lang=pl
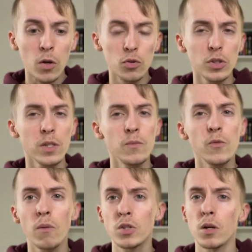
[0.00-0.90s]
którzy
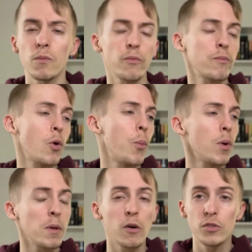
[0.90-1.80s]
mówią, że
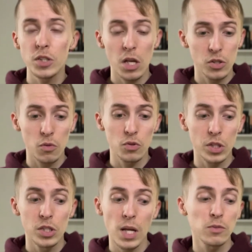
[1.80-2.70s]
kupują jego wszystkie
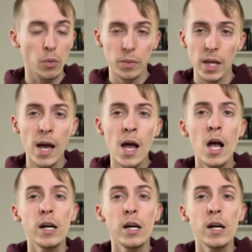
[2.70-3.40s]
książki, czy antropinie,